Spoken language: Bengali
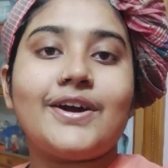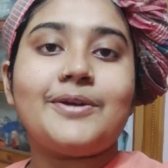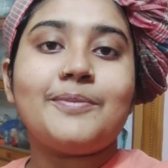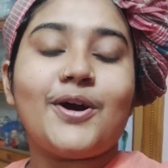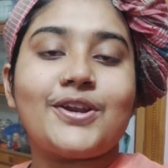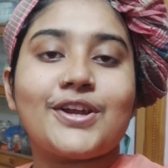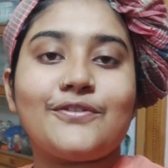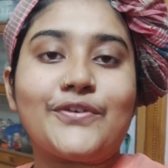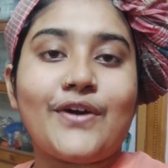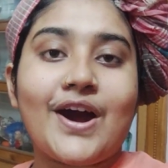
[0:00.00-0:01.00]
গুড মর্নিং
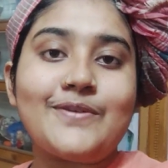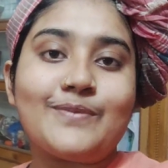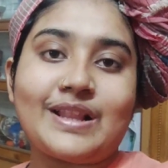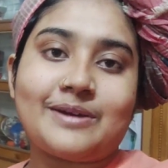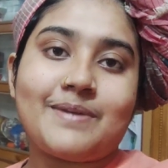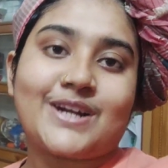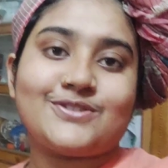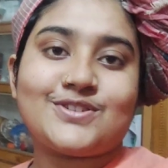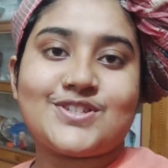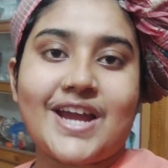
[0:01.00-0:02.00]
এভরিওয়ান ওয়েলকাম ব্যাক
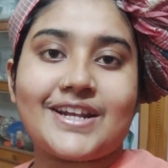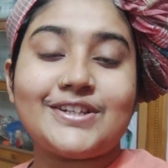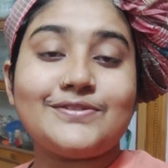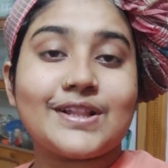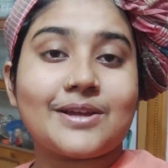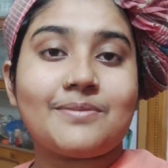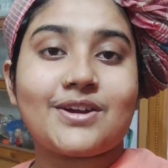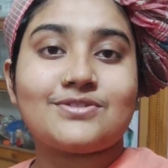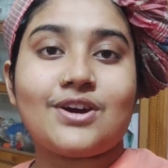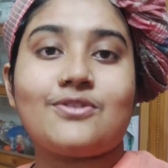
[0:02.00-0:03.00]
টু দ্য চ্যানেল ওয়েলকাম
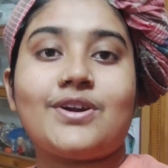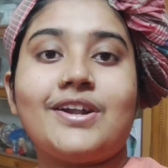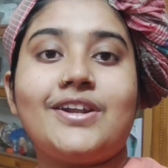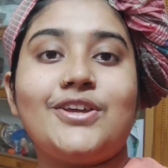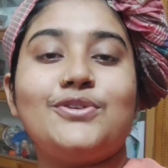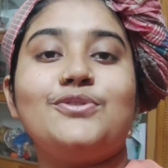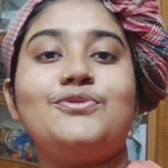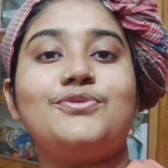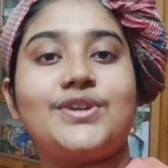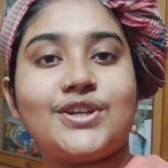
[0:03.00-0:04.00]
ব্যাক টু আওয়ার নিউ
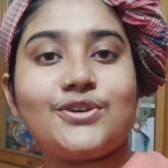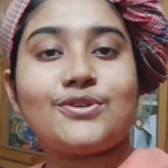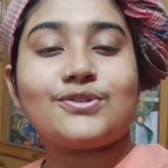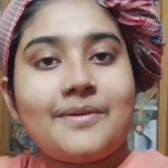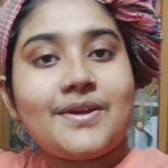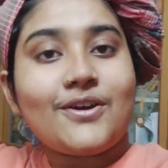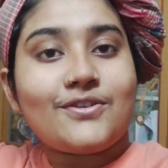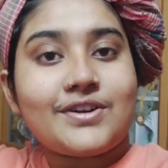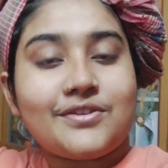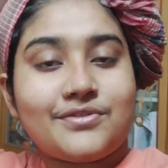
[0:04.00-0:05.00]
ভিডিও আমি
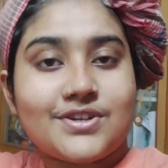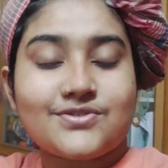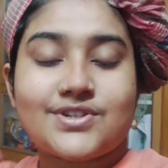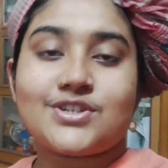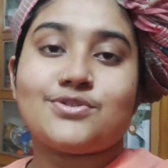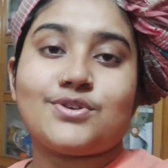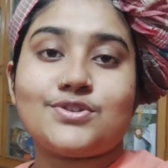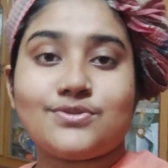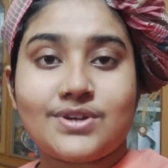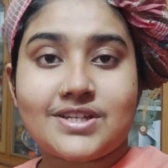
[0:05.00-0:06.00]
অলরেডি ফ্রেশ ফ্রেশ
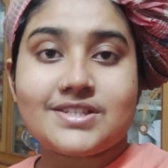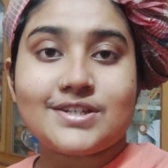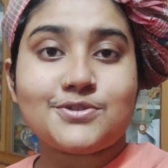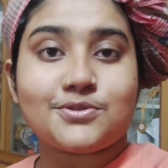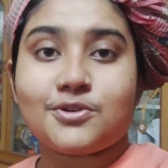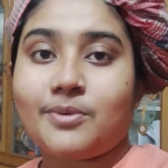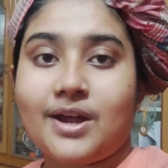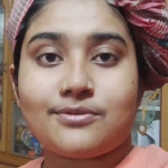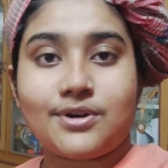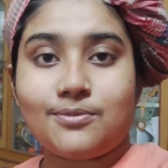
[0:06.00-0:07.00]
হয়ে চলে এসেছি যদিও
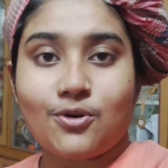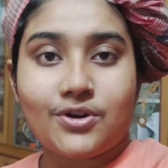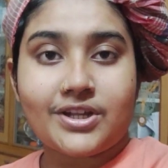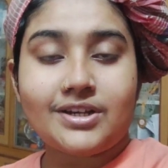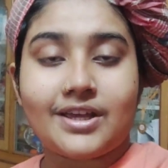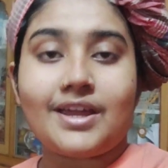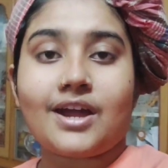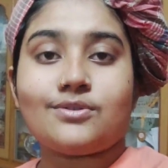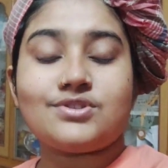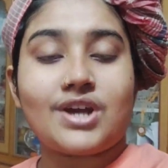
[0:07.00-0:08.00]
এখন আর মর্নিং নেই
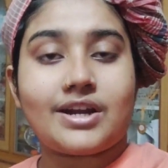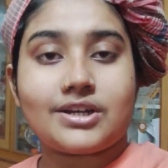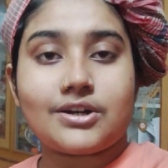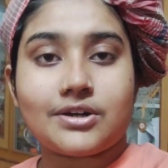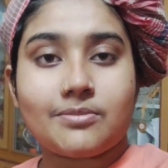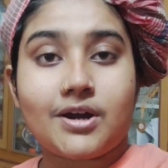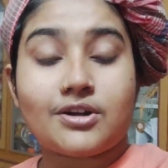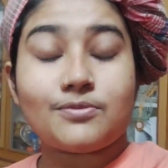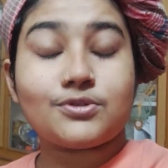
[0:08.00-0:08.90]
এখন সাড়ে এগারোটা বারোটা